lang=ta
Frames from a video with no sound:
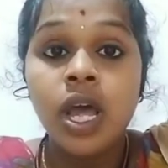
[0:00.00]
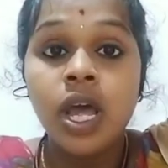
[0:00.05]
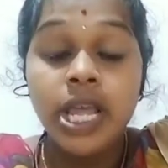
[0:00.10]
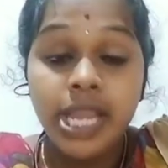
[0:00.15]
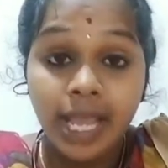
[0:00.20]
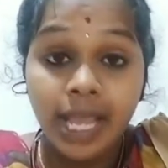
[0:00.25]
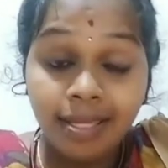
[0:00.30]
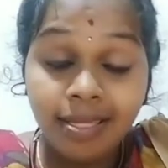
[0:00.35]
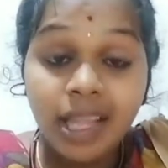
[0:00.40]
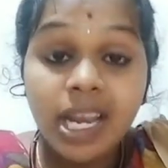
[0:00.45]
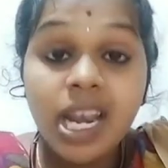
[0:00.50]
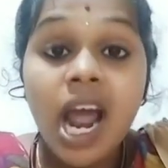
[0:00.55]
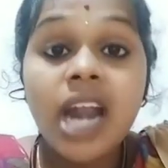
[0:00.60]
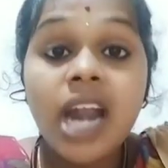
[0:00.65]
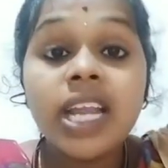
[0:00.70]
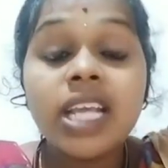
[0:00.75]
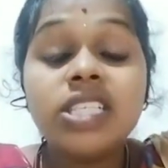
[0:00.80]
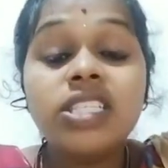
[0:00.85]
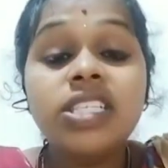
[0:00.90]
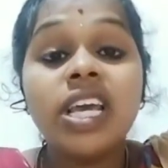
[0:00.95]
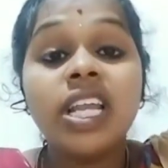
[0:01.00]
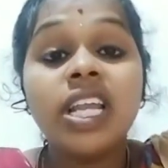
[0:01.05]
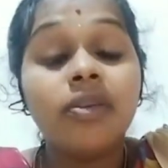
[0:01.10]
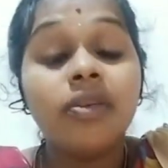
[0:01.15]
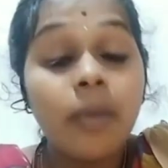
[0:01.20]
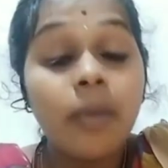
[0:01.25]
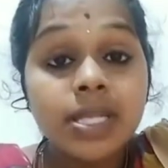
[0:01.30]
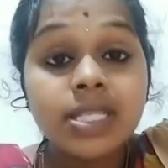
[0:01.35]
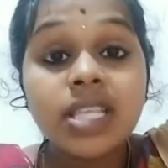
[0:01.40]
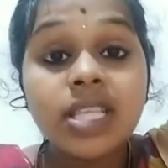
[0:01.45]
எந்த நாட்டை சேர்ந்த
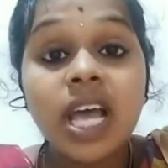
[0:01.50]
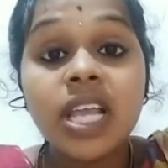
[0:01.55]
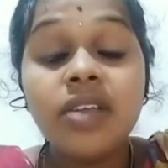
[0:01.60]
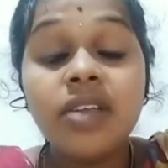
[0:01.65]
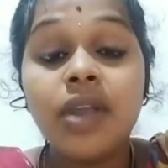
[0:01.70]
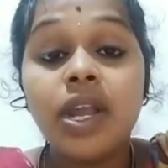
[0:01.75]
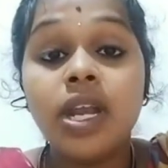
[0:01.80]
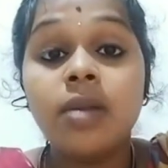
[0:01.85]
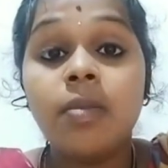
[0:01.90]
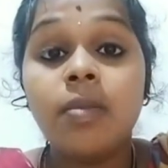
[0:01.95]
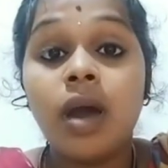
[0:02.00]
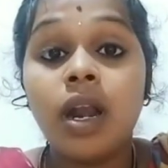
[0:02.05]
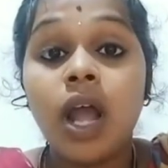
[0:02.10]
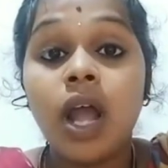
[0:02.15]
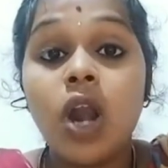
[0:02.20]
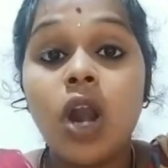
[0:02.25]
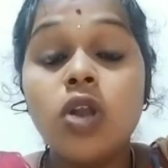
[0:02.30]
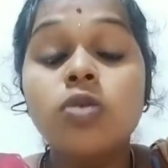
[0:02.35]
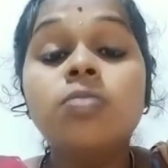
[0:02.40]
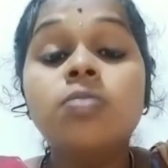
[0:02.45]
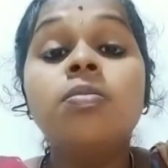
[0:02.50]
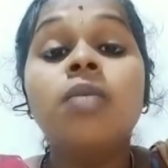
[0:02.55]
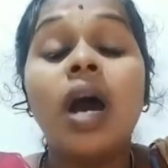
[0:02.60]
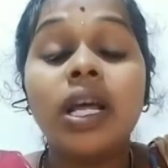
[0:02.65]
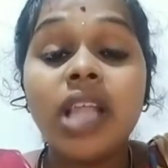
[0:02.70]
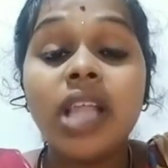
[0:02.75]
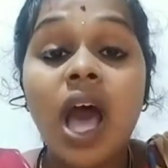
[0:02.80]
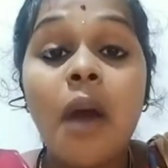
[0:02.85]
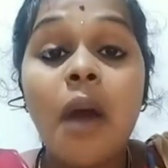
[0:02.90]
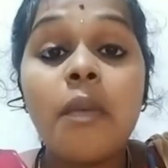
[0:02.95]
விவசாயி வேணுமானாலும்
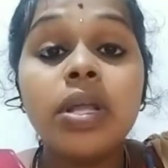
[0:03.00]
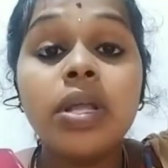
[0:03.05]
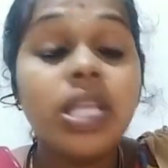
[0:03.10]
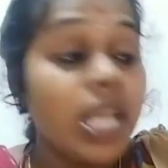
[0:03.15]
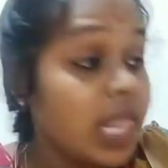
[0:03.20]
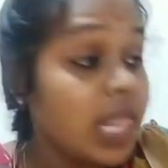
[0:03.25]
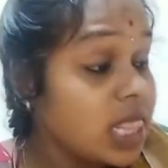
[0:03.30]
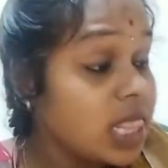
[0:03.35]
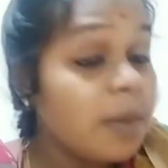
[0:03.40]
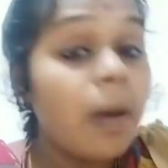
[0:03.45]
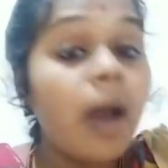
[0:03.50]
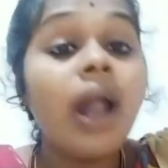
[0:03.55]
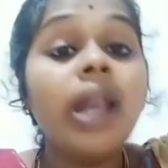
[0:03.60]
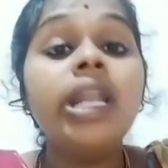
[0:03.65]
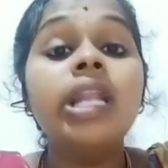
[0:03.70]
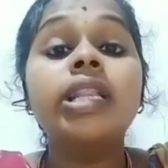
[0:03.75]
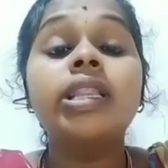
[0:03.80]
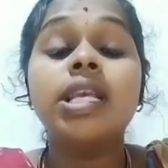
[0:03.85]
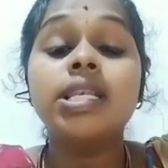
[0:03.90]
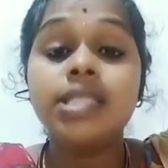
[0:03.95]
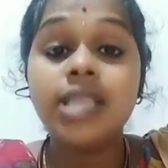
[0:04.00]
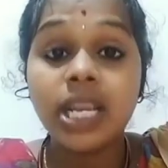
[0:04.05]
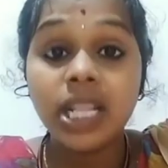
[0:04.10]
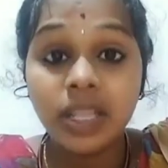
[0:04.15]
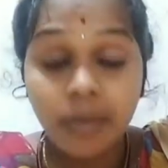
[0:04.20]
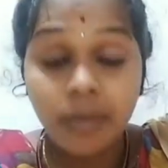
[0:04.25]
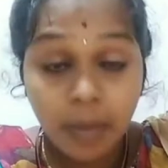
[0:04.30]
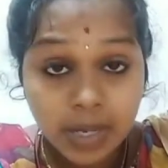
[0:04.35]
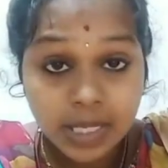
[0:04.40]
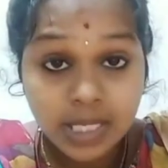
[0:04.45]
அதாவது எந்த மாநிலத்தை சேர்ந்த
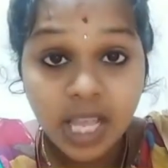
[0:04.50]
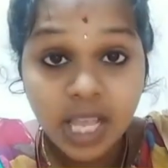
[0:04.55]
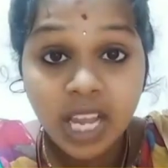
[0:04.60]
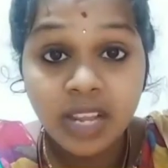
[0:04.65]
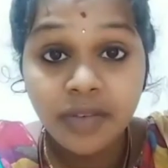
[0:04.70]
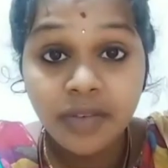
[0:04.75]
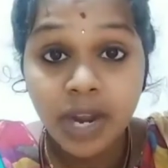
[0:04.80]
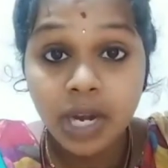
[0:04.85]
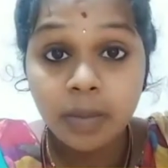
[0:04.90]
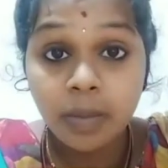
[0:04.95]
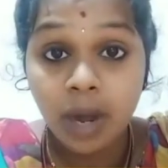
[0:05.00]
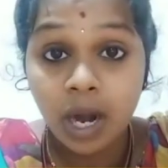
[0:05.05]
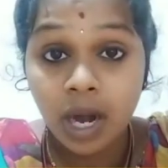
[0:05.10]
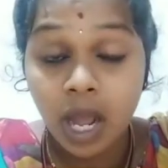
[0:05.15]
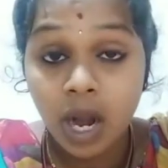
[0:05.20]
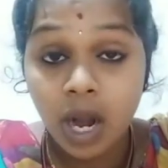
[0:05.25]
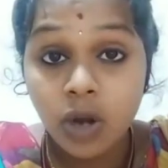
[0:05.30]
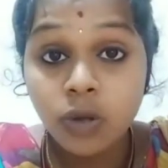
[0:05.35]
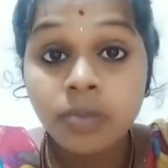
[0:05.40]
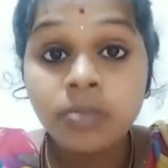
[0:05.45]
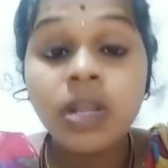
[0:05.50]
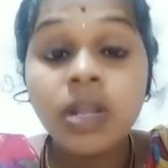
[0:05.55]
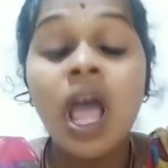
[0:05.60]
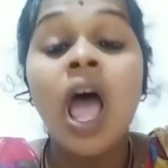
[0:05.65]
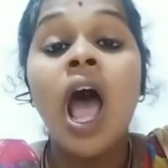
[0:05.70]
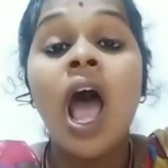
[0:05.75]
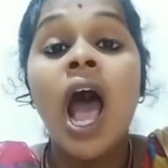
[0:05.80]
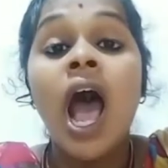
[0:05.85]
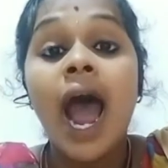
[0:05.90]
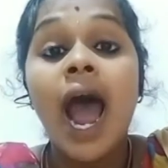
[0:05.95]
விவசாயி வேணுமானாலும்
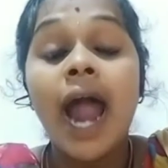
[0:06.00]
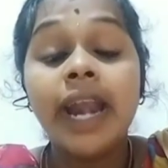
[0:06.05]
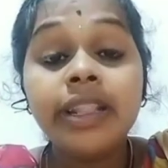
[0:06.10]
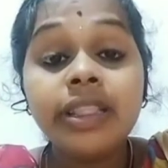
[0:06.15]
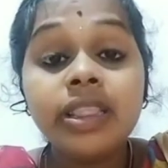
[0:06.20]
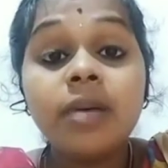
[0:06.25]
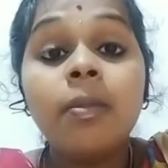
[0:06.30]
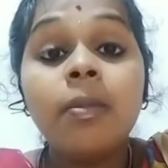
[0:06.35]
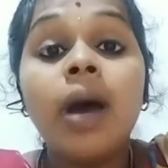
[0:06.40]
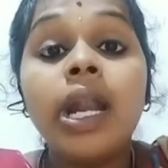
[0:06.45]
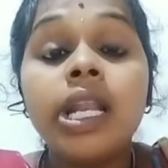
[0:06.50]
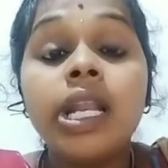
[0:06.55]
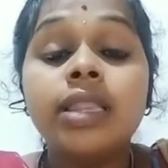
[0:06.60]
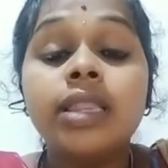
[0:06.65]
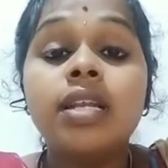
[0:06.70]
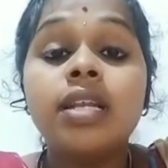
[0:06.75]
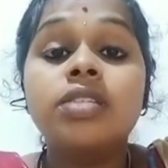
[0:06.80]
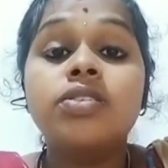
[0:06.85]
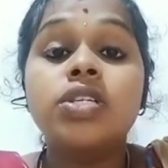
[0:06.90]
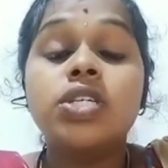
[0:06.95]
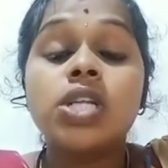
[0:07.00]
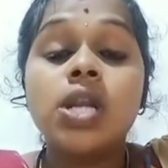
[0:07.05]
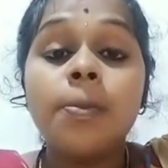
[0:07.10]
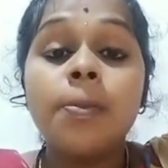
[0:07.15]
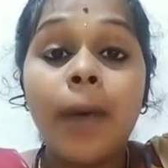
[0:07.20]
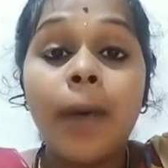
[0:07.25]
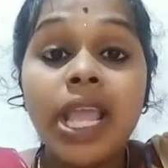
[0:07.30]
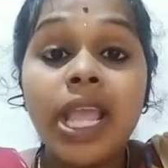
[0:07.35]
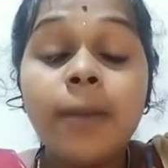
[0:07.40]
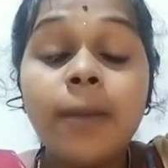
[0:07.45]
அடுத்த மாநிலத்தில் சென்று
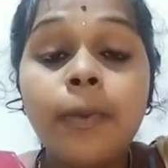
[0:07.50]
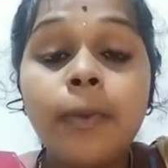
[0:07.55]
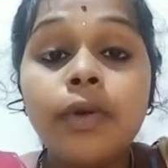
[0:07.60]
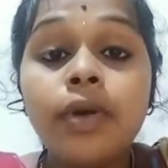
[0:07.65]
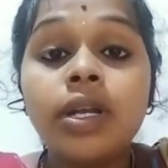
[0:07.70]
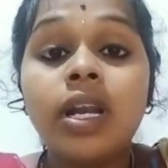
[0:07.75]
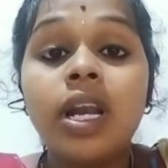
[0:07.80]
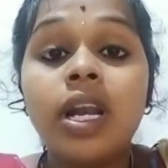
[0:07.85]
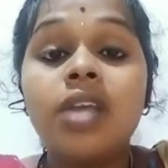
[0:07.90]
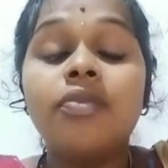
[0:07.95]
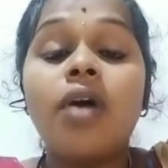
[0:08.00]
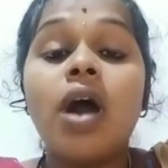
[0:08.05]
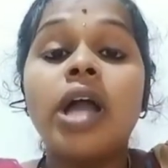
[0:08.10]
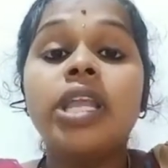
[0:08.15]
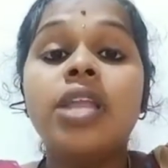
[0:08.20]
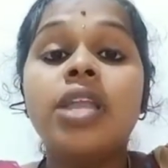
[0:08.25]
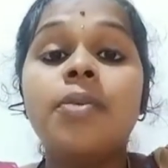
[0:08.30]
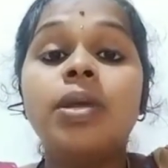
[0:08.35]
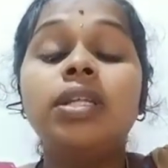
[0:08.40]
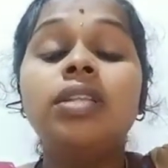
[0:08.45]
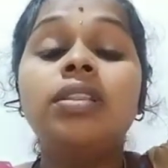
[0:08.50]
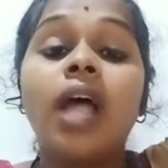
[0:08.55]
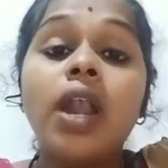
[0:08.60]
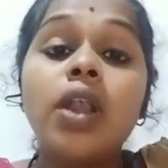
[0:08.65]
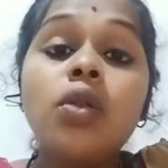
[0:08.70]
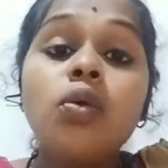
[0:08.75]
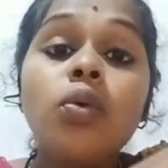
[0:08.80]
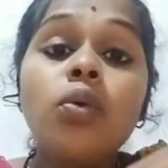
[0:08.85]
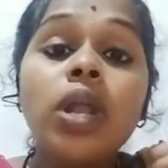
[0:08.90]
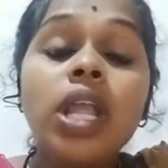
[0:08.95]
பயிர் பொருட்களை வாங்கி வந்து
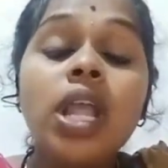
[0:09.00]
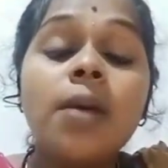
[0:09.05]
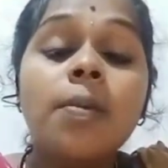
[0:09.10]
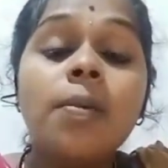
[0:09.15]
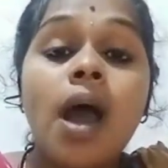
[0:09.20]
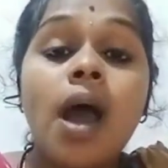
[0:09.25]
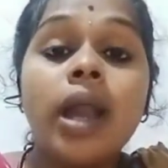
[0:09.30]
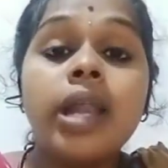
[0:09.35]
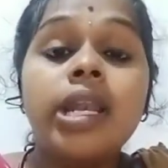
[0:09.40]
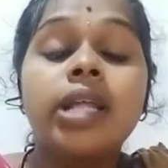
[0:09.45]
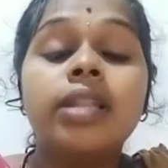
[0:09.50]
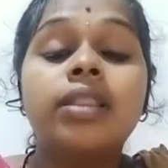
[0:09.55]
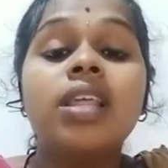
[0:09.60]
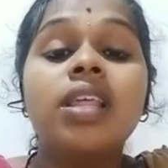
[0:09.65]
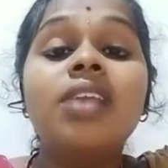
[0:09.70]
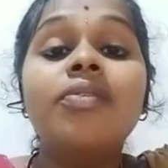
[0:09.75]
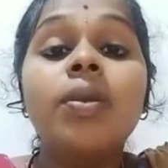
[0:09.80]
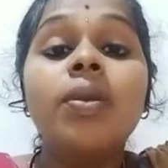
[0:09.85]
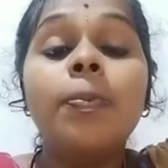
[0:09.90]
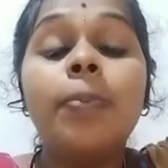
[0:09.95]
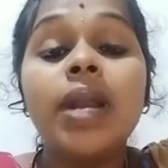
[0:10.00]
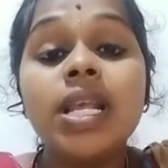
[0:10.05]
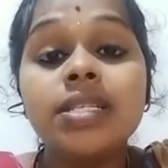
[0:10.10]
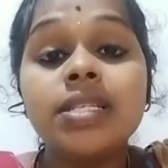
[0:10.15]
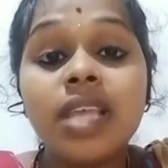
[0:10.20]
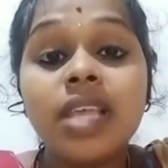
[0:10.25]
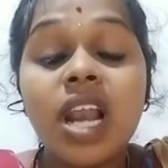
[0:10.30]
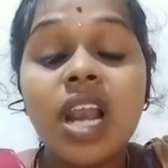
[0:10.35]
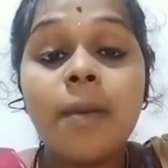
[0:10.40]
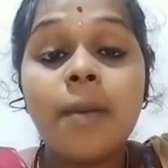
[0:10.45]
தன்னுடைய மாநிலத்தில் விற்பனை
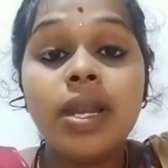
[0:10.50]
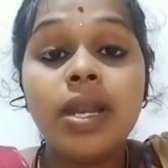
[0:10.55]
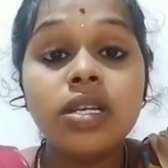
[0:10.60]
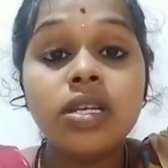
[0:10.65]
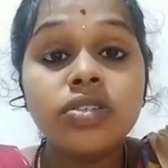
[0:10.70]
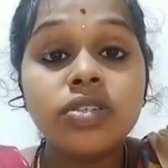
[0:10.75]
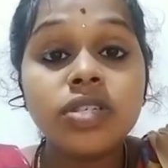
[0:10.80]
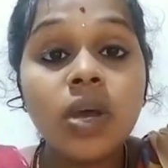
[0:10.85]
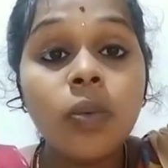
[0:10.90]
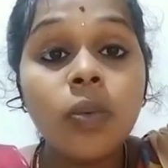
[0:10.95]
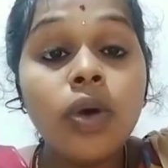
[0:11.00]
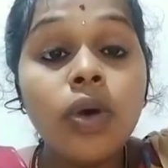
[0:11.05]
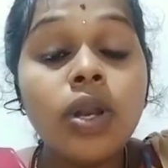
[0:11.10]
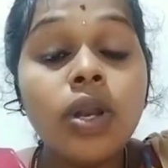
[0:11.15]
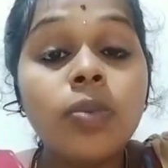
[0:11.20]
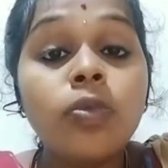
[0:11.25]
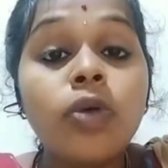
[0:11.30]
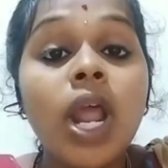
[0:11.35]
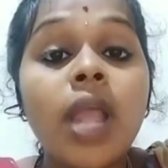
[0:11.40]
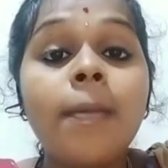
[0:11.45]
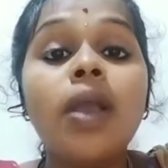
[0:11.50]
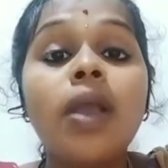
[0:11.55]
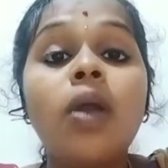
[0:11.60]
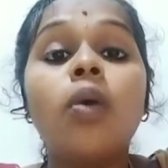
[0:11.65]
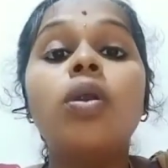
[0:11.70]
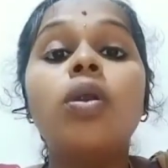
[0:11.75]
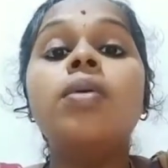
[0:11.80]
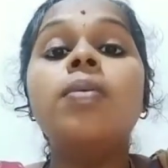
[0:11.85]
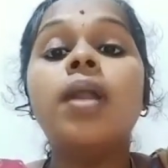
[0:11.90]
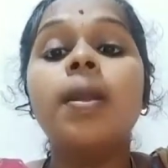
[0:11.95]
செய்யலாம் என்கின்ற ஒரு முறைமை
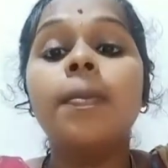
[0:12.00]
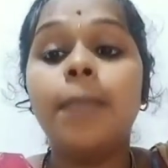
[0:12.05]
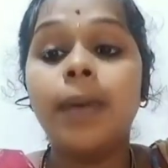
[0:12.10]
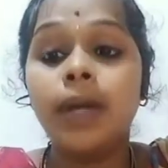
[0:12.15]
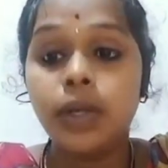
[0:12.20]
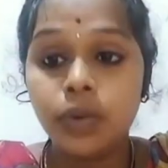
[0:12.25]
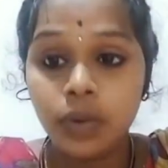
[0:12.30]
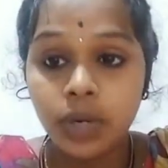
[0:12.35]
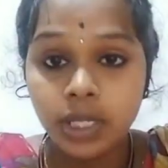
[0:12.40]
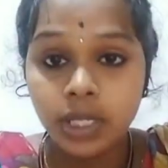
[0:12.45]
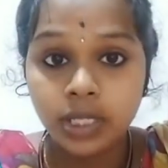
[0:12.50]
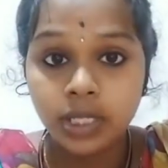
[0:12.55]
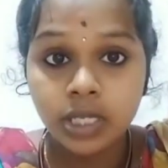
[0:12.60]
கொண்டு வரப்பட்டுள்ளது